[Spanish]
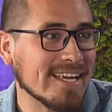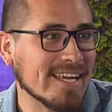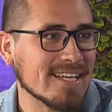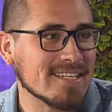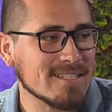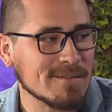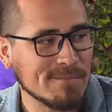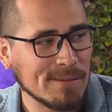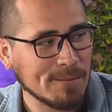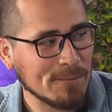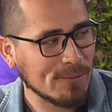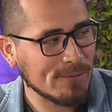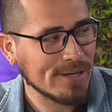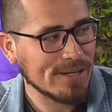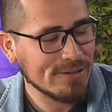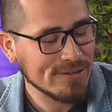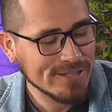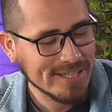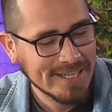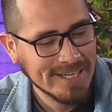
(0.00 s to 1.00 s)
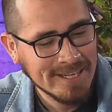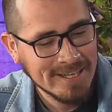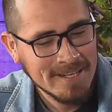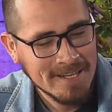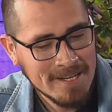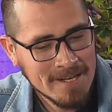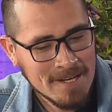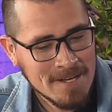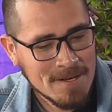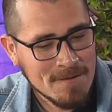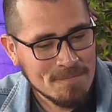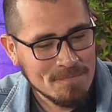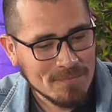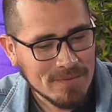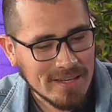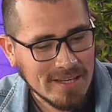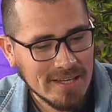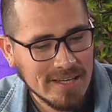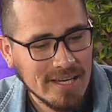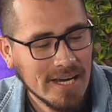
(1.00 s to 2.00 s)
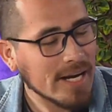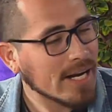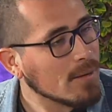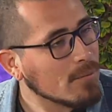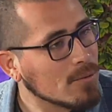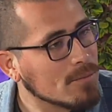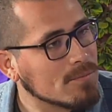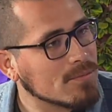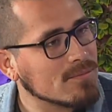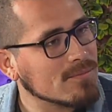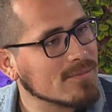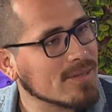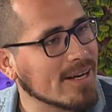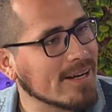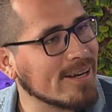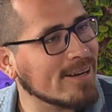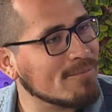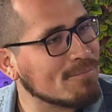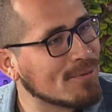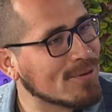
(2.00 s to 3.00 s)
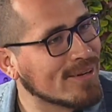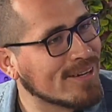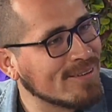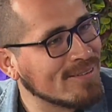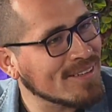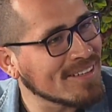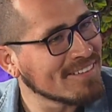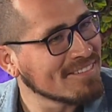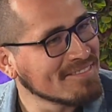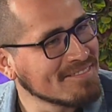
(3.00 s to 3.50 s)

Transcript: caché, para público tele, y ganamos, gané el programa.